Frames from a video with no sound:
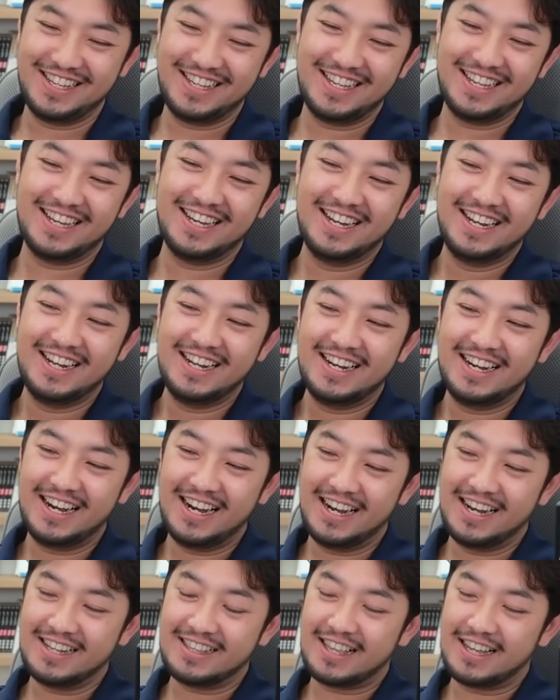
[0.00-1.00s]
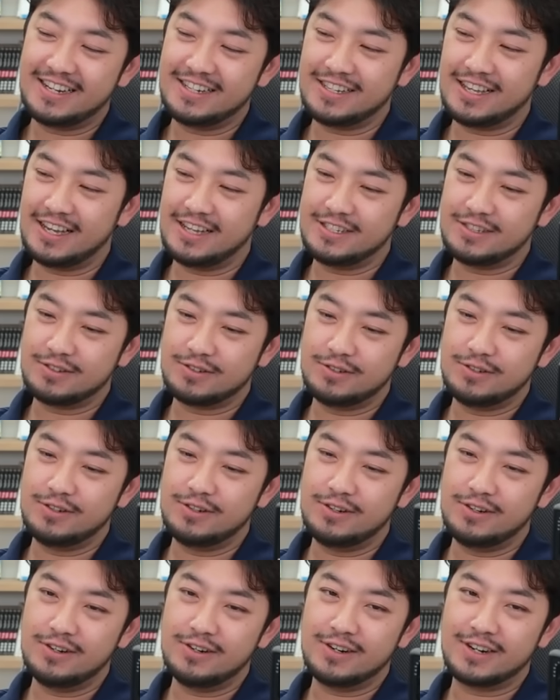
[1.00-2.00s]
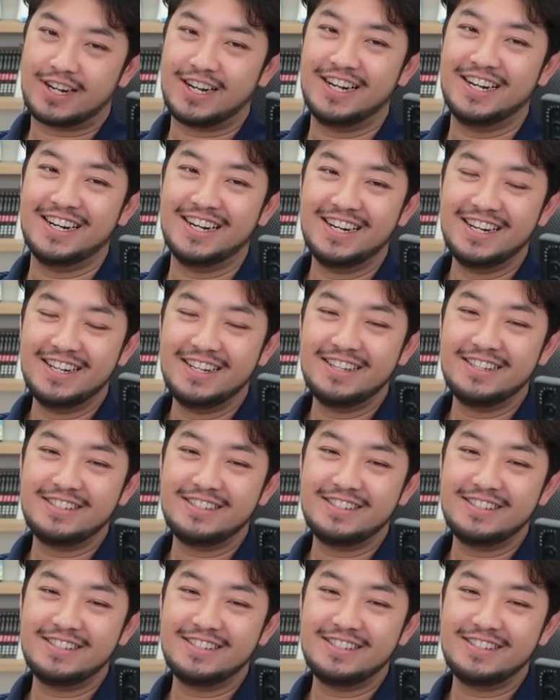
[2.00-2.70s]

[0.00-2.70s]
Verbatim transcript: 예. 네. 아 다른 게 아니고 네.